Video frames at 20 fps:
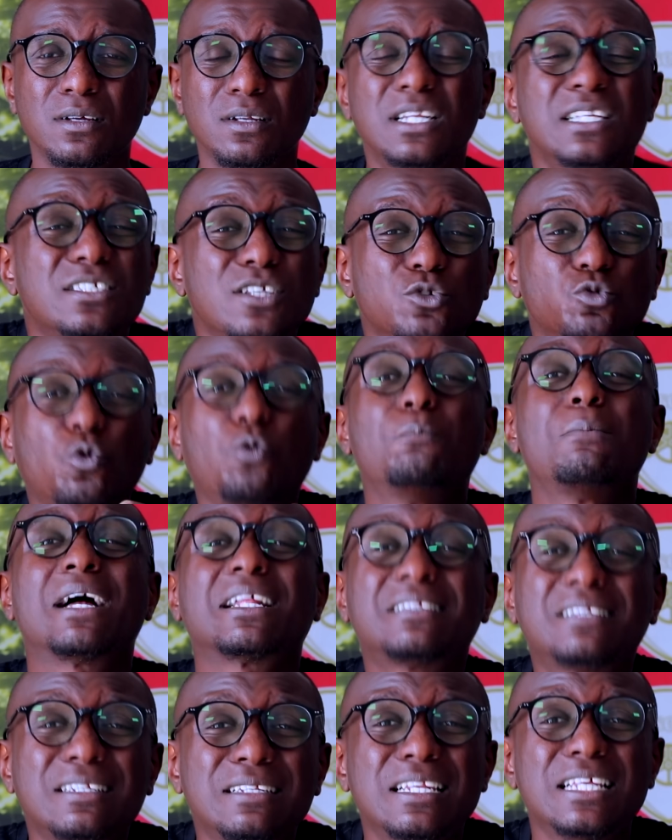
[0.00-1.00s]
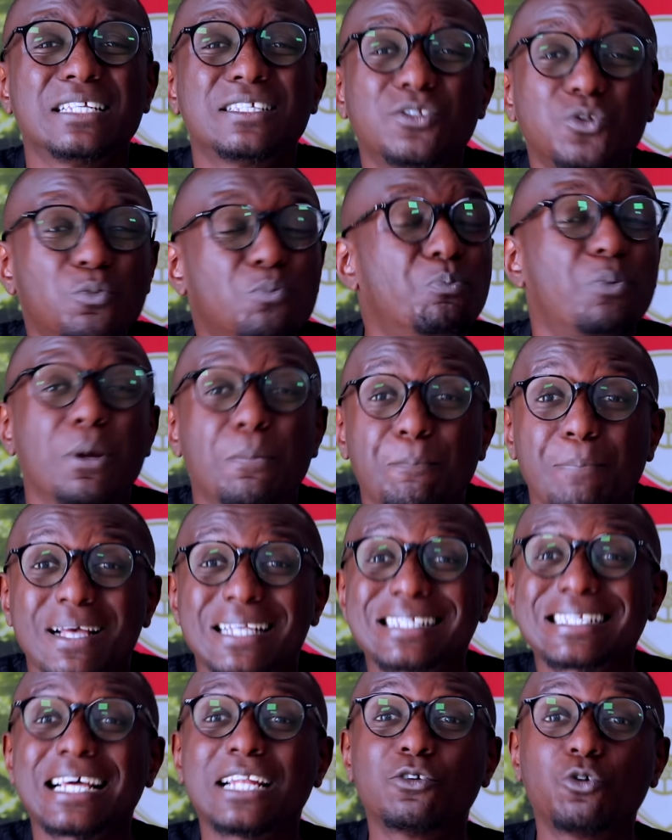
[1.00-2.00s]
Lissandro Martinez, le boy
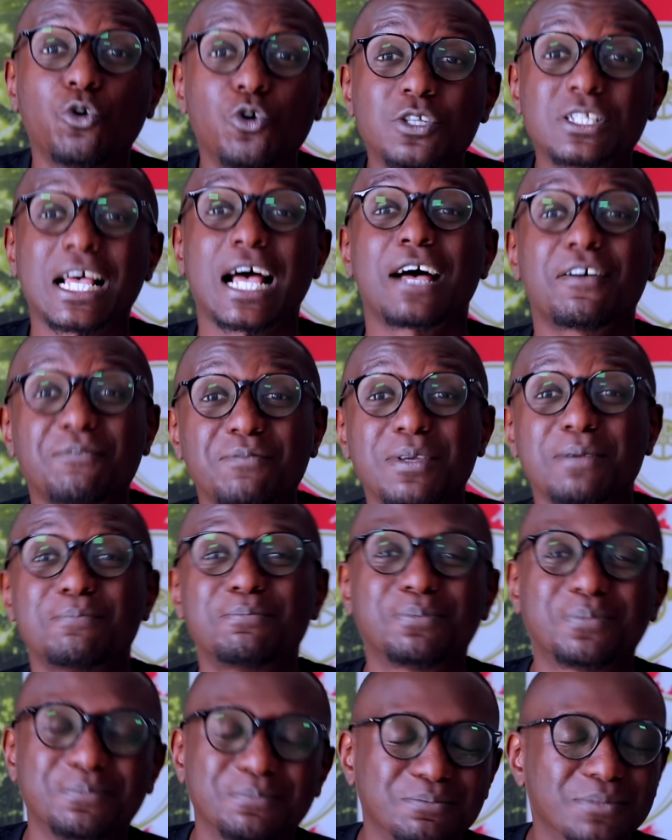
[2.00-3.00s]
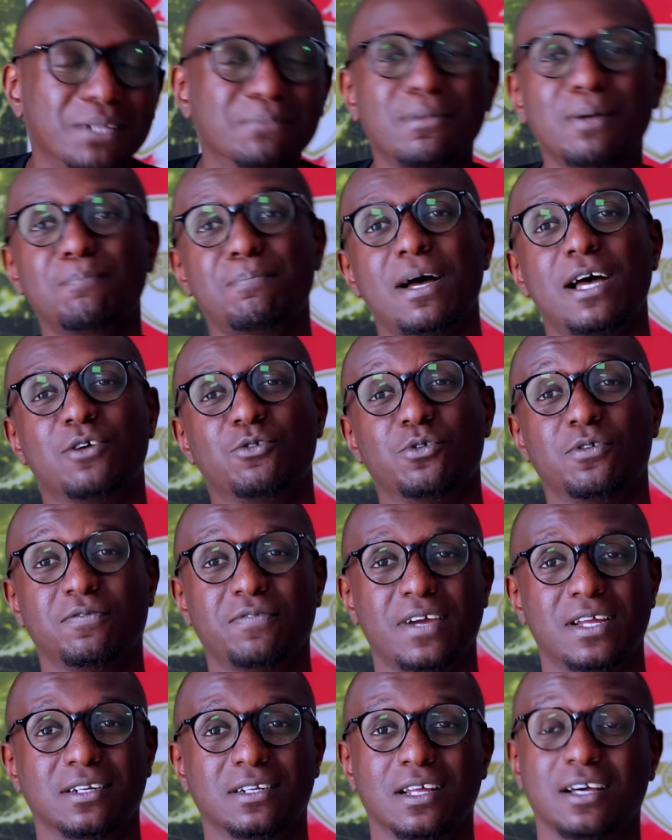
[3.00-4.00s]
Pascal Gross a fait même pas une feinte.